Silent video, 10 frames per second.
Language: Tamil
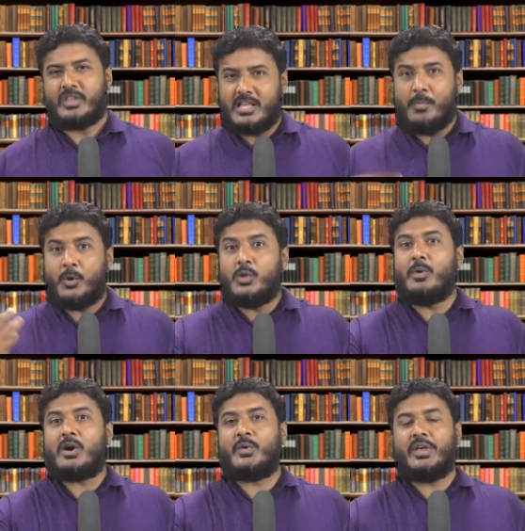இதுதான்
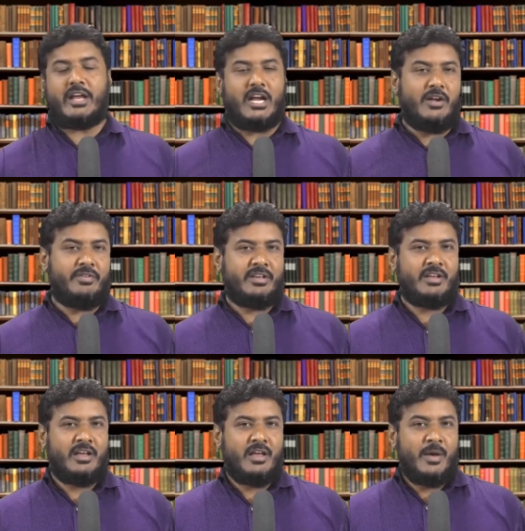பொதுமக்களுடைய கேள்வி
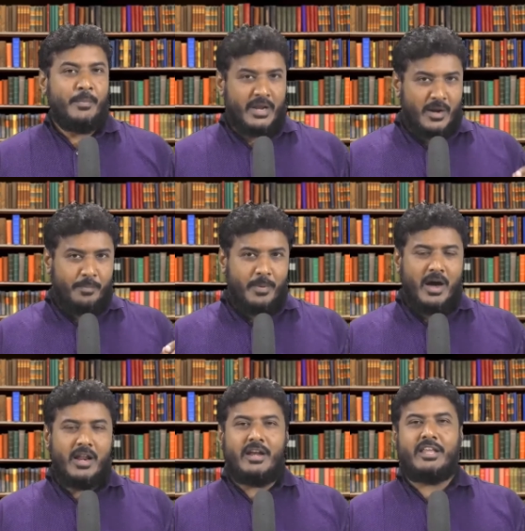
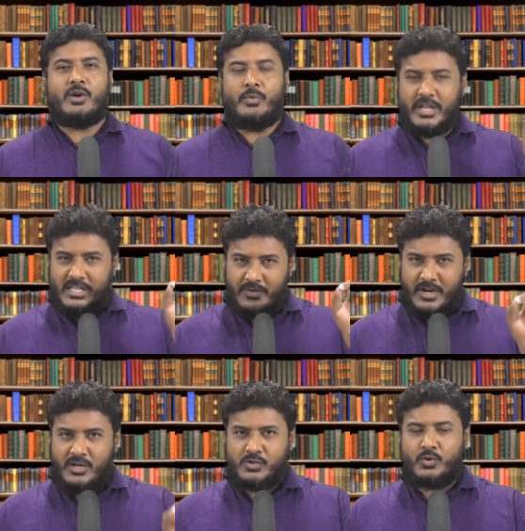பிறப்பால் நீங்கள்
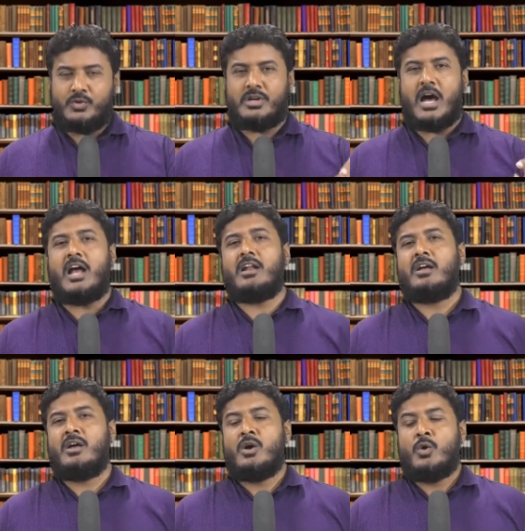உயர்ந்தவர்கள் என்று சொன்னால்
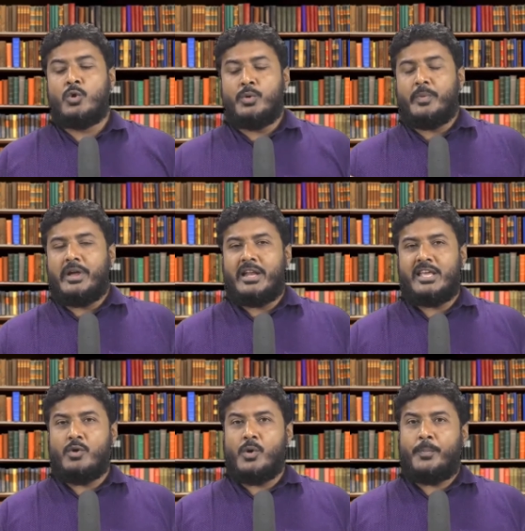
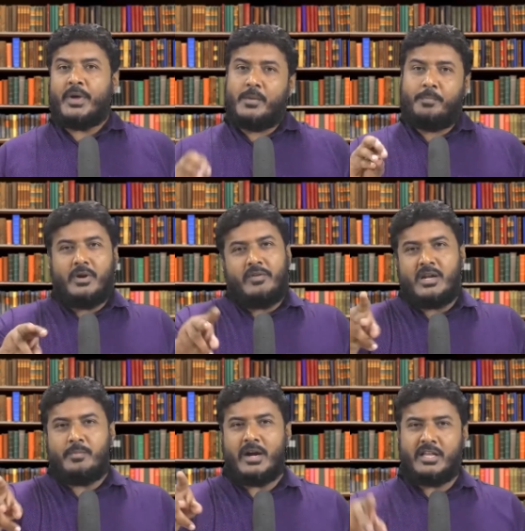உண்மையிலேயே உங்கள் பிறப்பில்
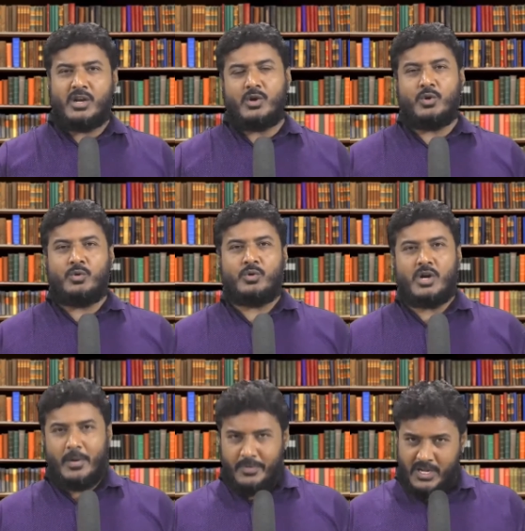வேறுபாடு இருக்கணும்
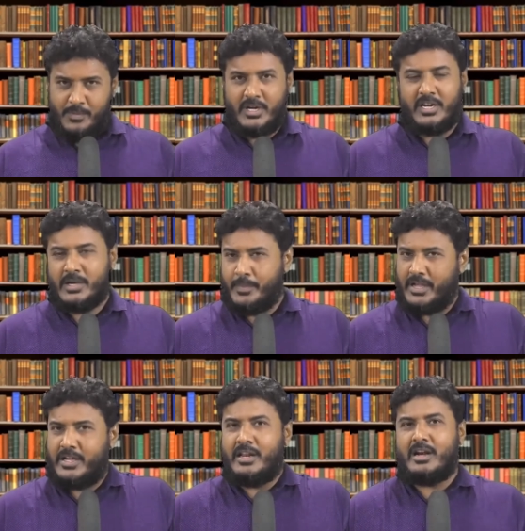அப்படி வேறுபட்டு நீங்கள்
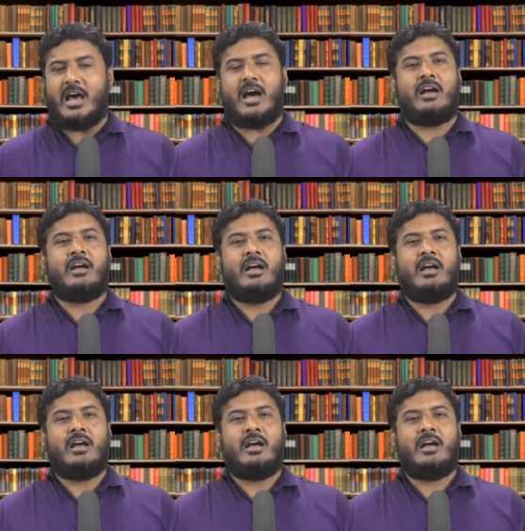பிறக்கிறீர்களா